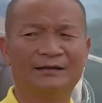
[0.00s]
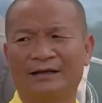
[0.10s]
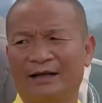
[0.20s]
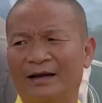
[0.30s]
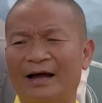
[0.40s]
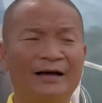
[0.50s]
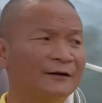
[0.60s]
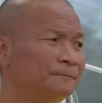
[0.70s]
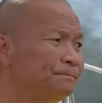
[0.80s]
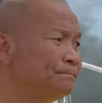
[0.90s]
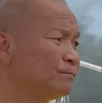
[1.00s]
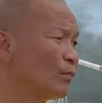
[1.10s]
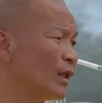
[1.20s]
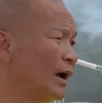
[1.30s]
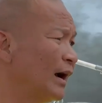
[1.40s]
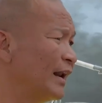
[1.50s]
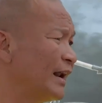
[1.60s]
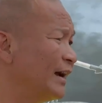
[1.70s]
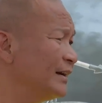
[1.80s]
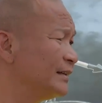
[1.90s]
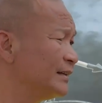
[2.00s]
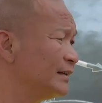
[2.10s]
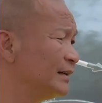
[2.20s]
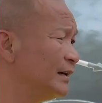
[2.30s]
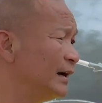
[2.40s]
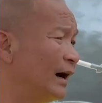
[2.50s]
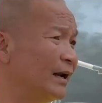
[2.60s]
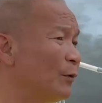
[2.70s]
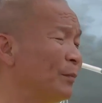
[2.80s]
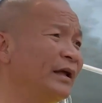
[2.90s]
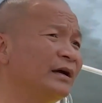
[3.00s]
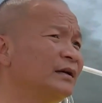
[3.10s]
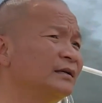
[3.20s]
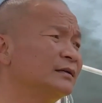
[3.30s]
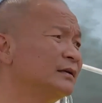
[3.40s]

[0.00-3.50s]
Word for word: ต้องไม่เช็คอัพอะไรพี่อะไรนะต้องไม่เช็คอัพอะไรกับอันนี้ผมดีขึ้น